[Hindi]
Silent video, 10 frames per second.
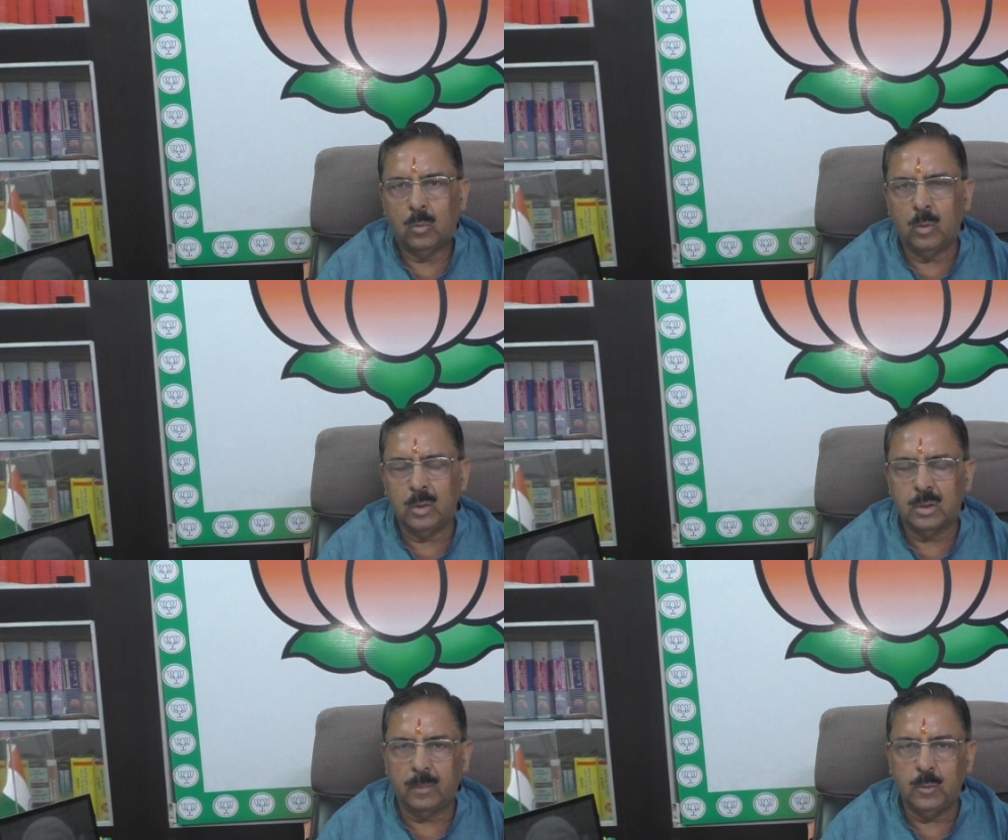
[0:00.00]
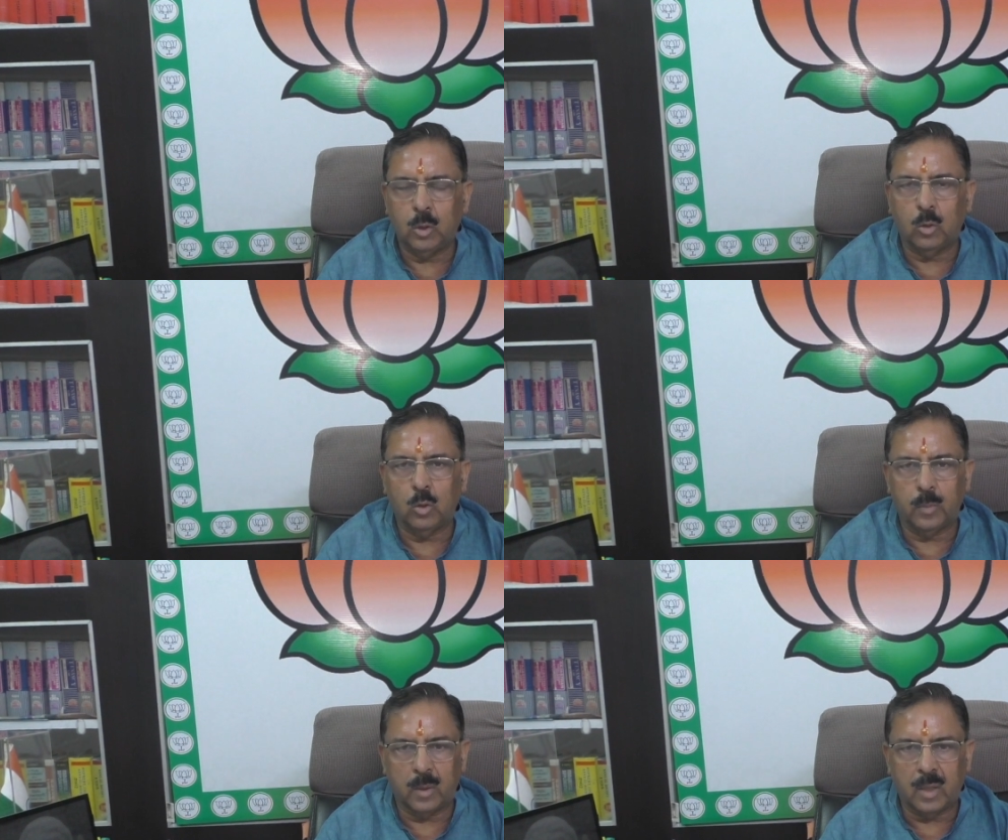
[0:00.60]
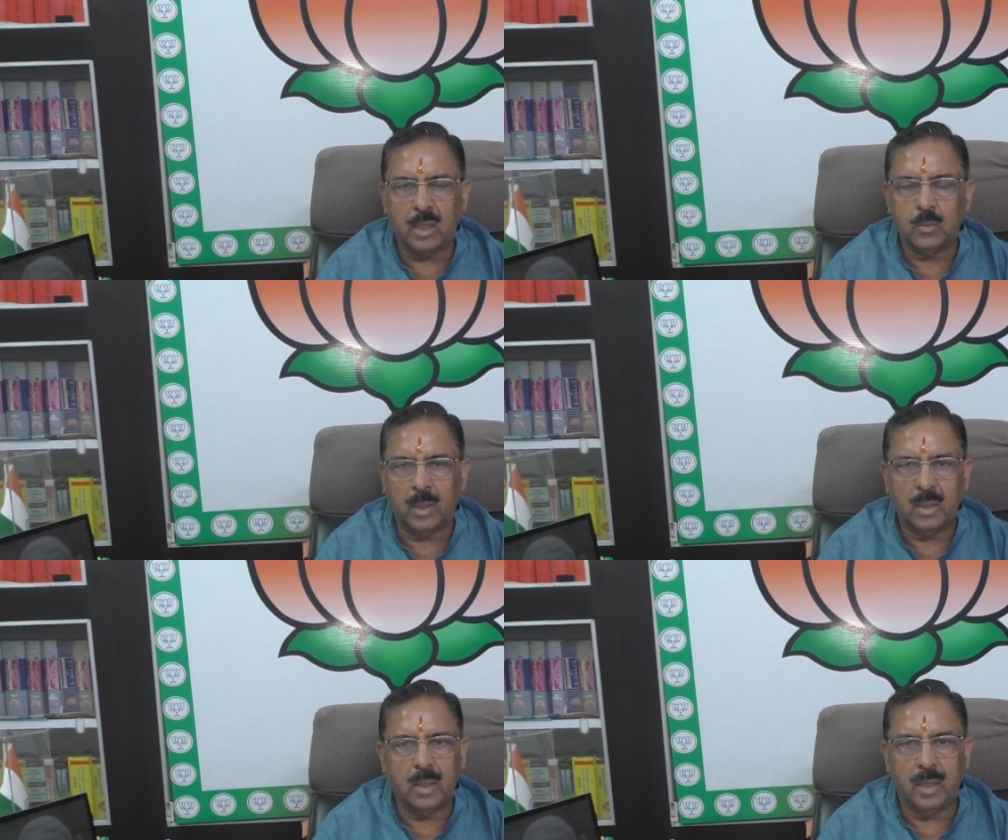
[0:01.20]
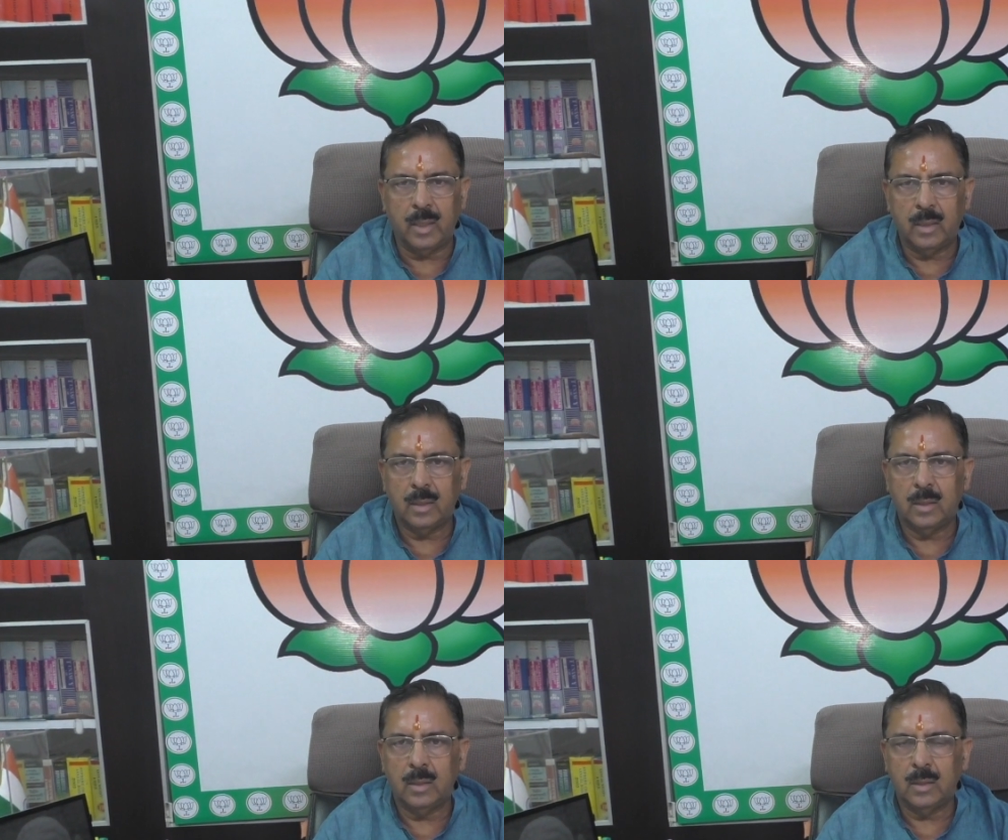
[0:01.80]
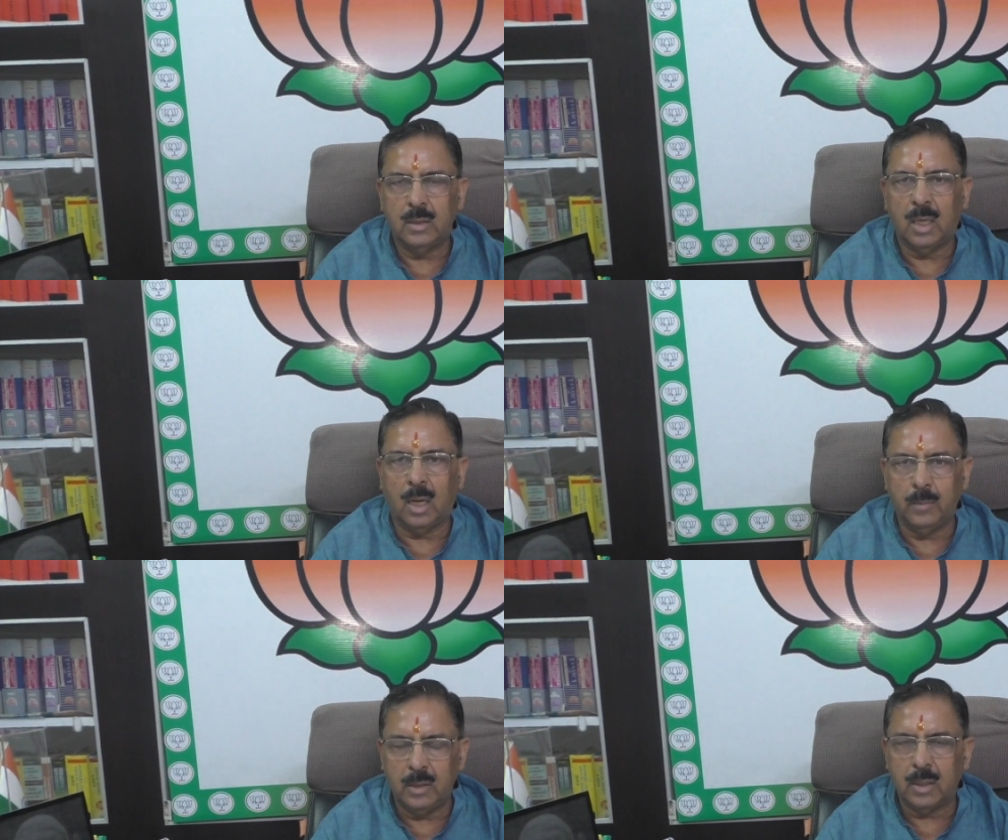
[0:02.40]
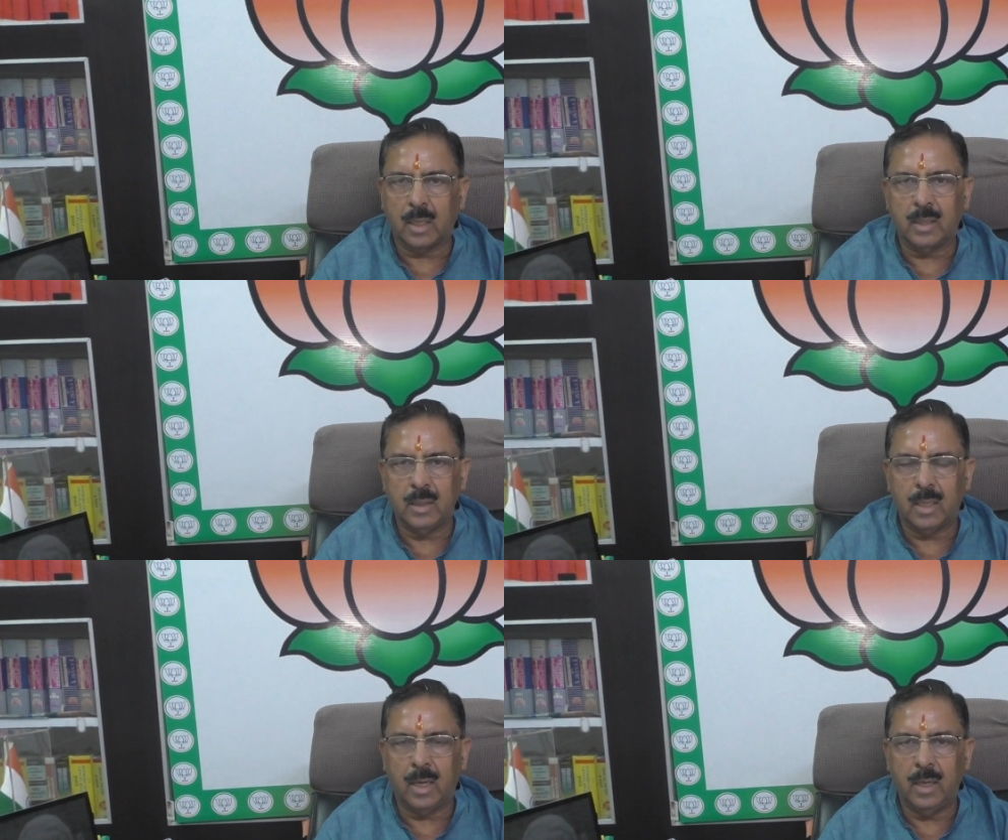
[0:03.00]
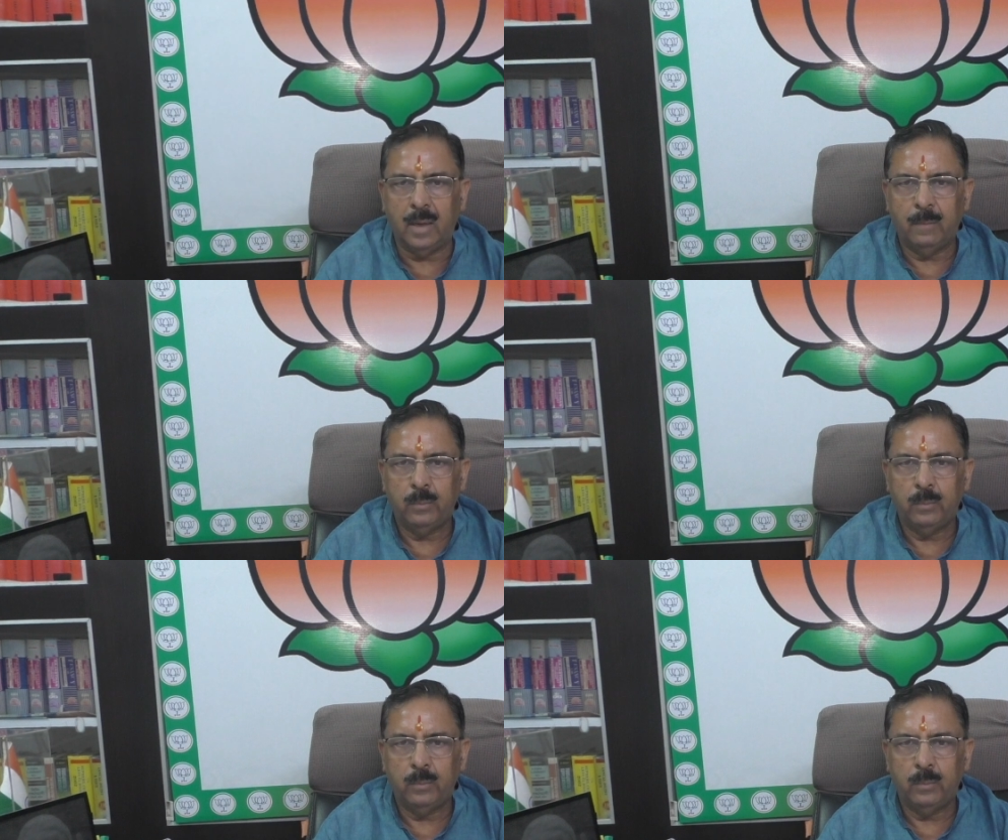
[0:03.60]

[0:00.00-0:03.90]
उन सब जगहों को प्रकाशमान करे जहाँ अभी तक अंधेरा है